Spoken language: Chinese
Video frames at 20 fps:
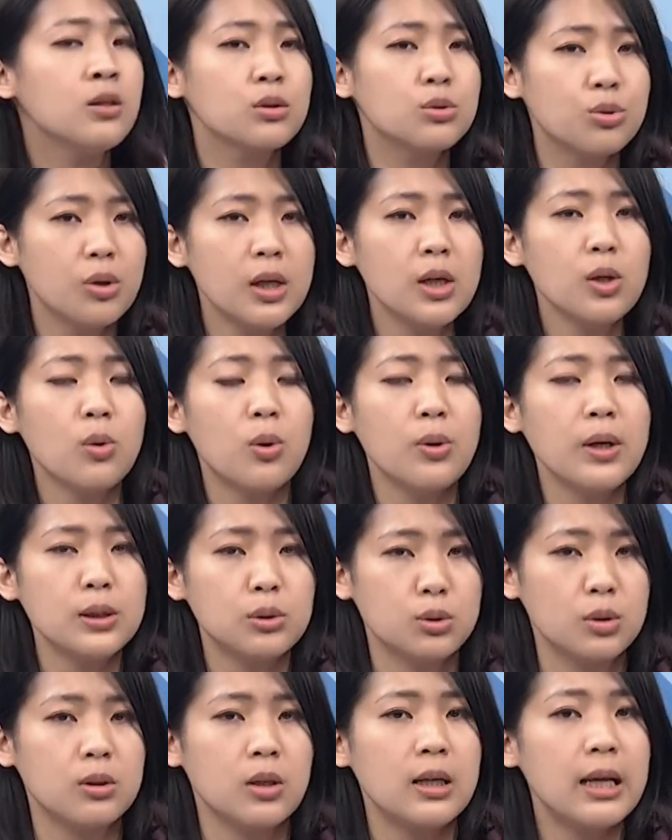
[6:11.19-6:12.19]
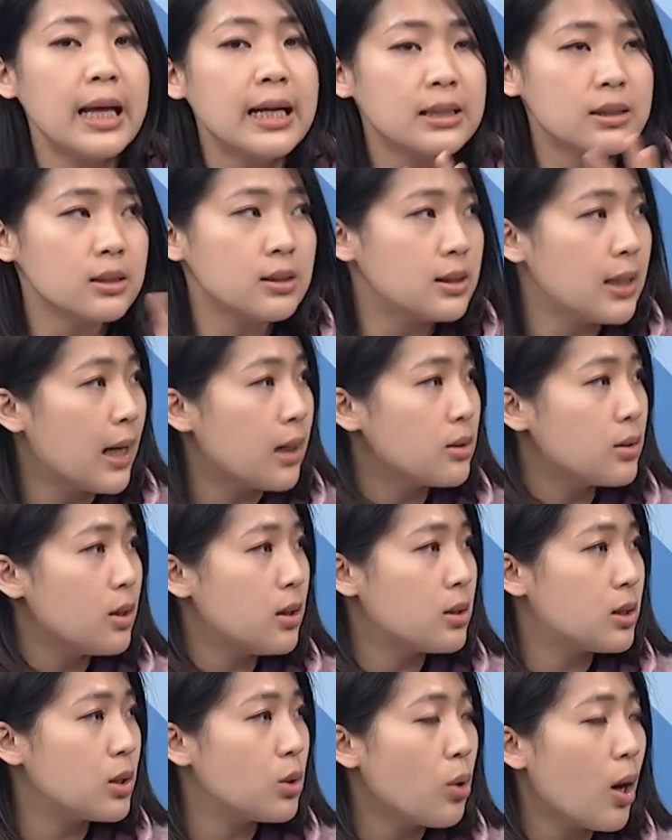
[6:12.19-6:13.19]
所以我会觉得类似这样子
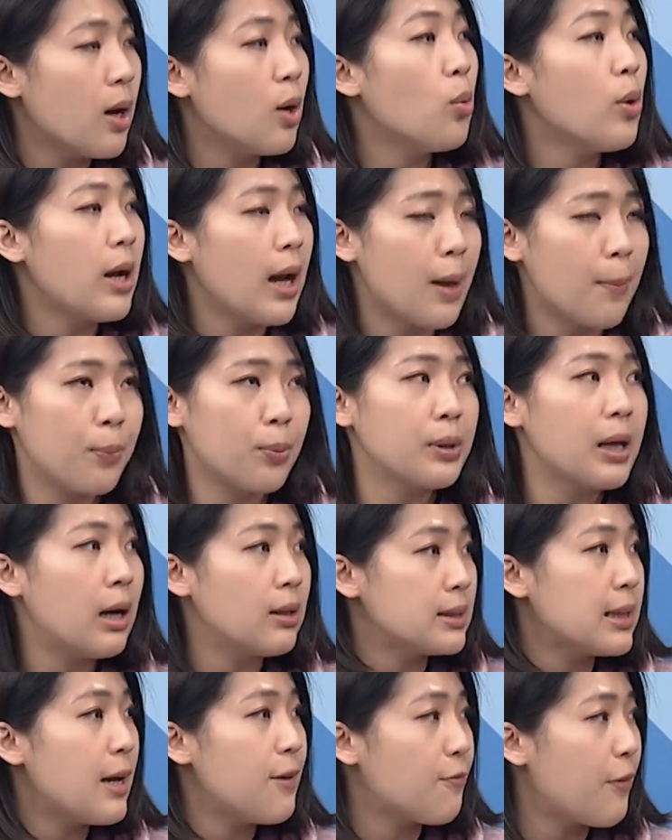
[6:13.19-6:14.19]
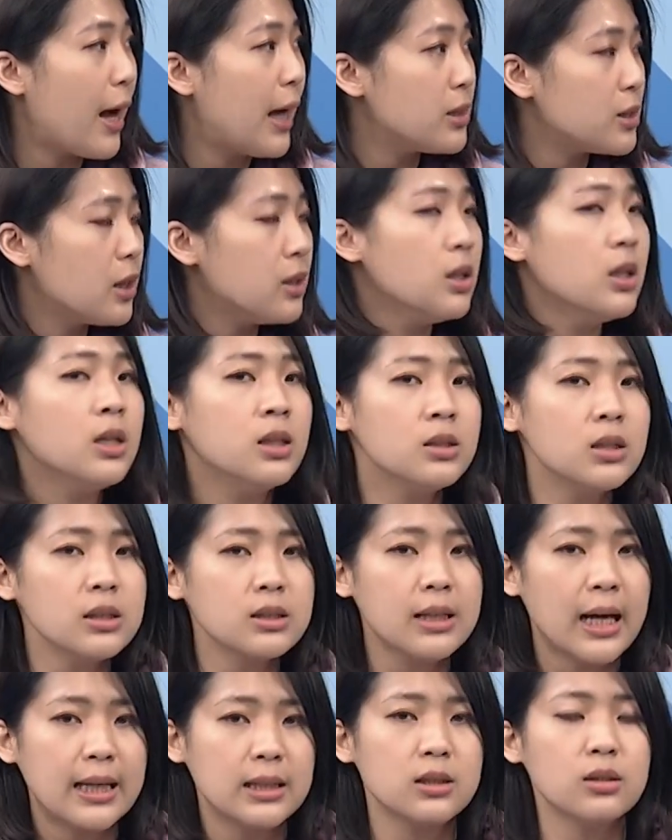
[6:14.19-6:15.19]
的情况，未来不要再发生，
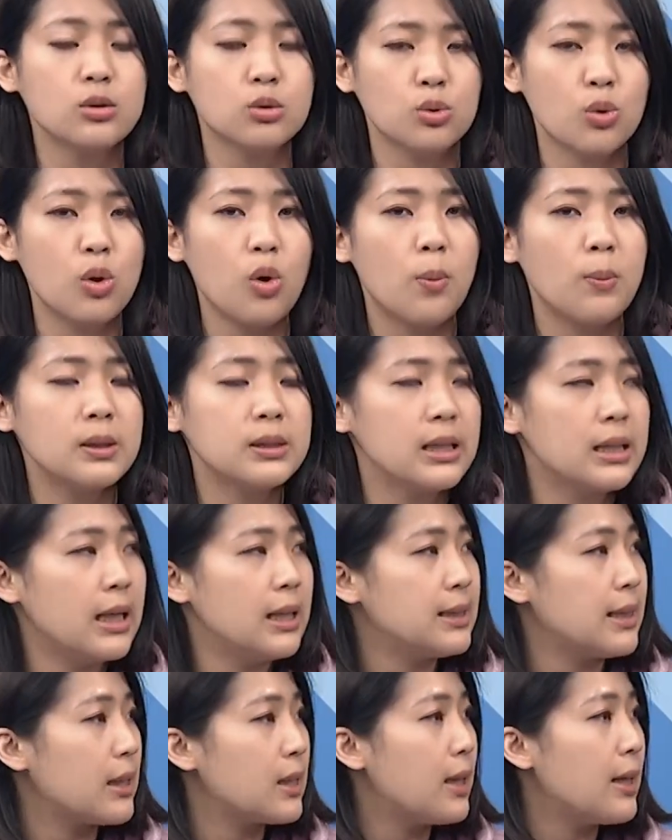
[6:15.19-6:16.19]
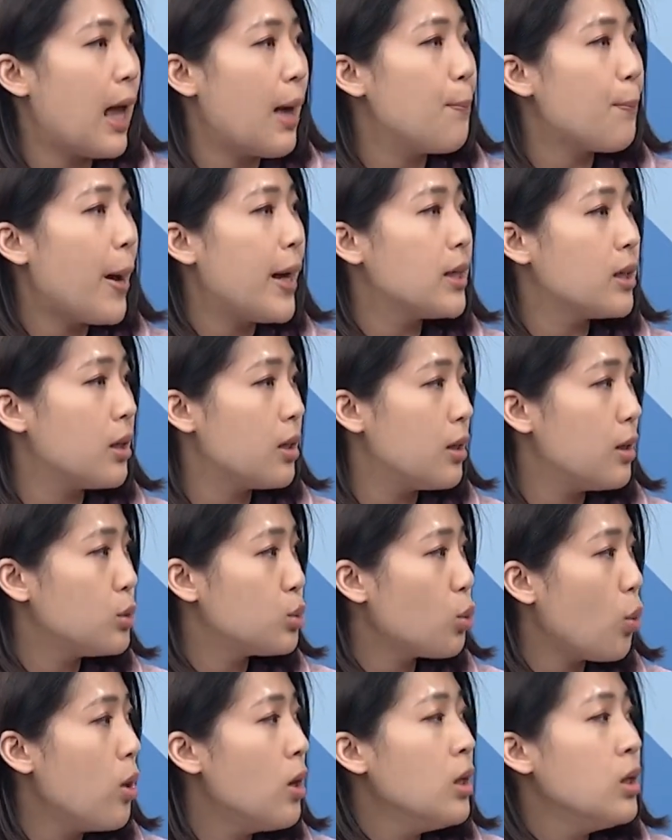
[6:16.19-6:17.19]
这才是所谓我们现在讲的蓝白的合
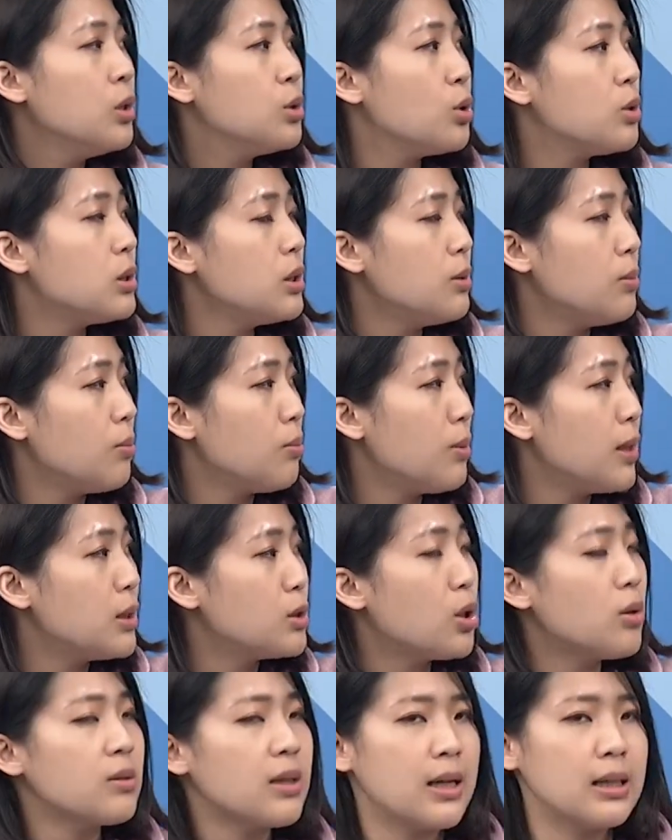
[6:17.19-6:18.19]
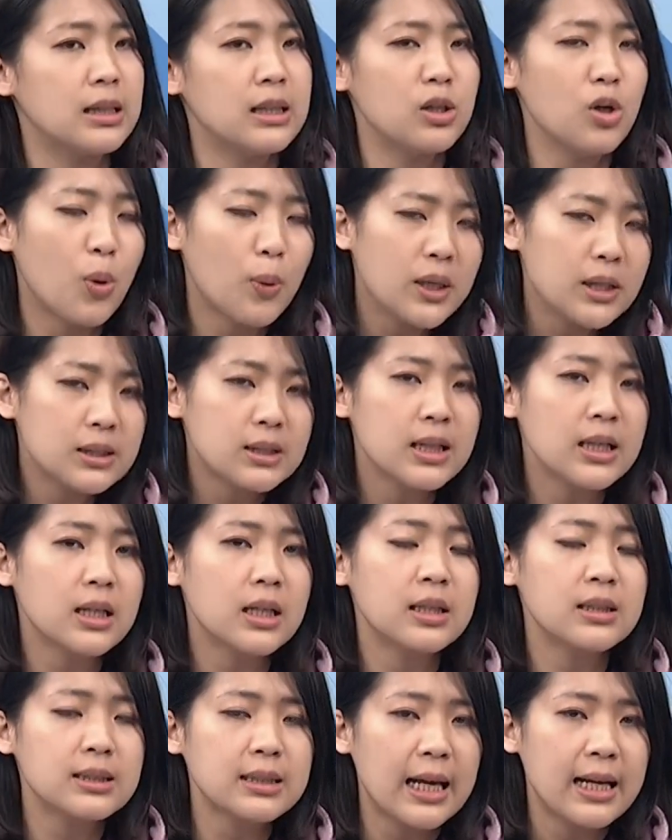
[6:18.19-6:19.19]
作，就是民众党你有一些
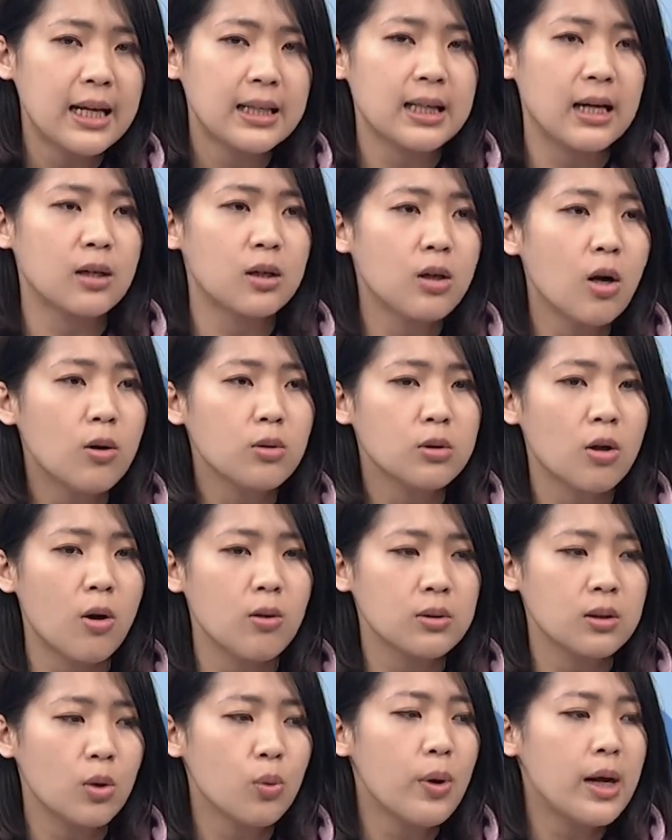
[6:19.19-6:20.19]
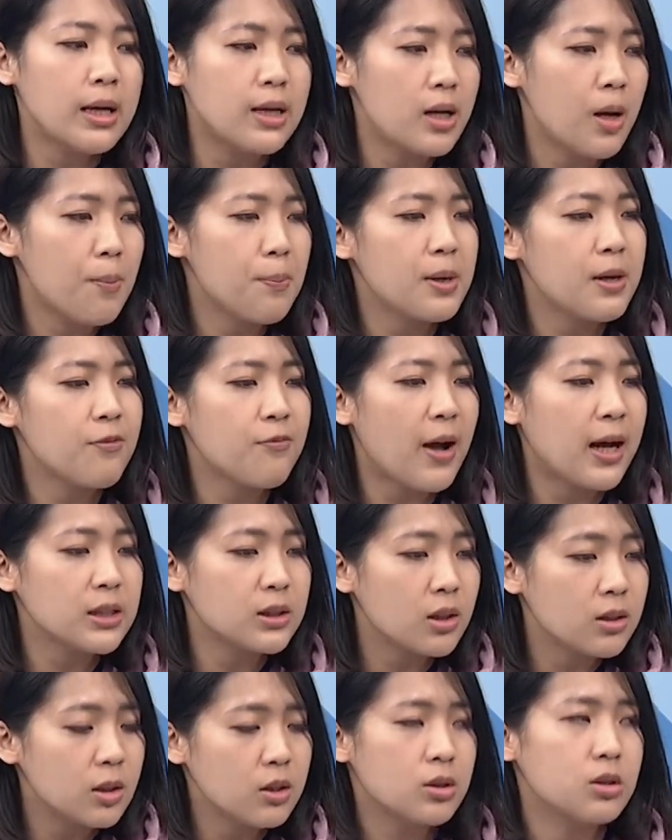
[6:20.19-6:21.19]
跟在野党共同的为人民发
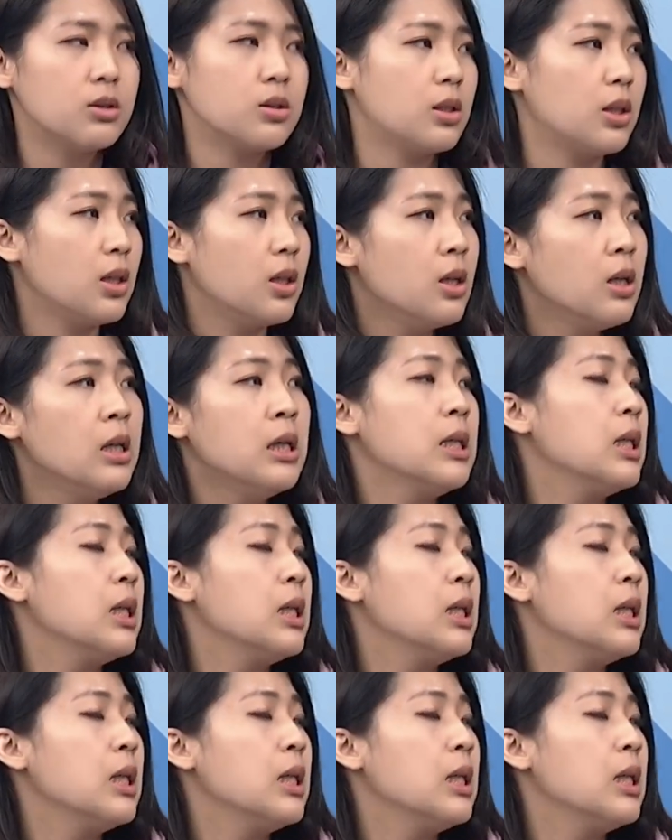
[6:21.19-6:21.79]
生的事情，